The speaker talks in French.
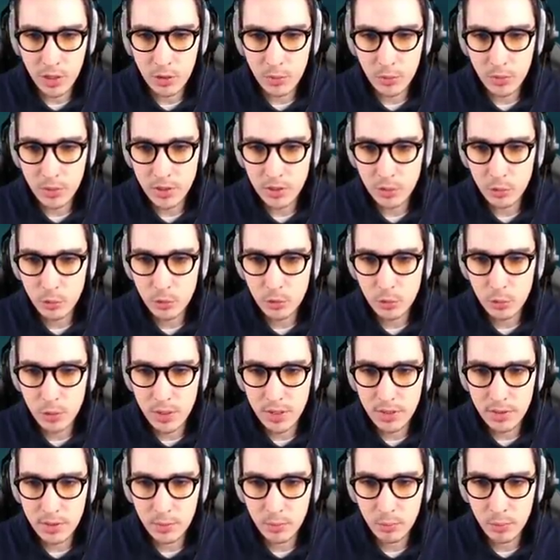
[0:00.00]
Donc on va commencer
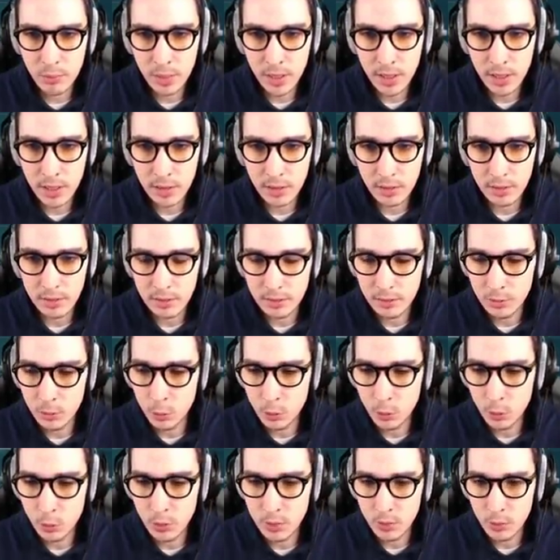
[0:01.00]
tout de suite par
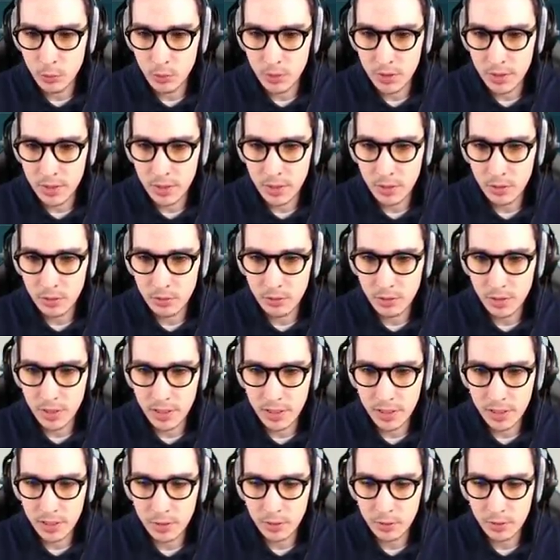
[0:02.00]
euh, le coin du guet,
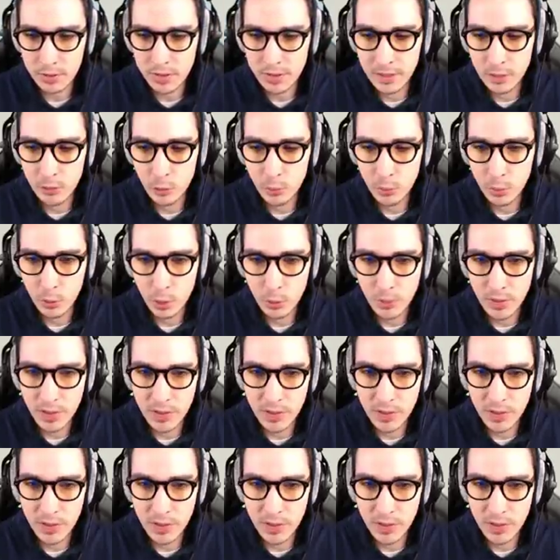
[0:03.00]
on va aller récolter le